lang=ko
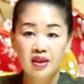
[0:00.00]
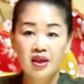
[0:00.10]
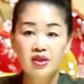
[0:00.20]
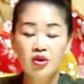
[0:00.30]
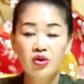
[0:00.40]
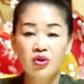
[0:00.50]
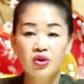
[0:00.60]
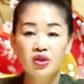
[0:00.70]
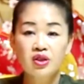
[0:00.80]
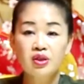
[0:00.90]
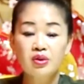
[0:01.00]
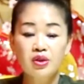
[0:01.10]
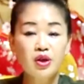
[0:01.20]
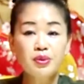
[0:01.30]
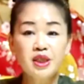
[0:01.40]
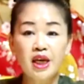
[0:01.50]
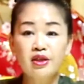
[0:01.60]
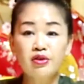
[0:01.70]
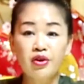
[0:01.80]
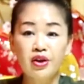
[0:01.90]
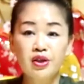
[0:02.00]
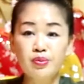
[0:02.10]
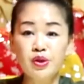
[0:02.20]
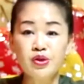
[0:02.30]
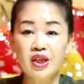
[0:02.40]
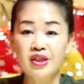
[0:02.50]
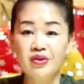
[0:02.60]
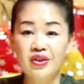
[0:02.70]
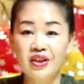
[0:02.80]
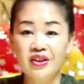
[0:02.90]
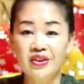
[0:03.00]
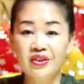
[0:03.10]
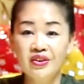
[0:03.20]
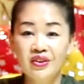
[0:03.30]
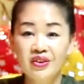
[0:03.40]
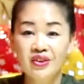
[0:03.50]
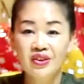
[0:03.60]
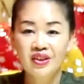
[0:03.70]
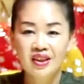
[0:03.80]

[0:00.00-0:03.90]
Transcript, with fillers: 그래서 그럼 재는 거예요. 금전 재는 거예요. 네.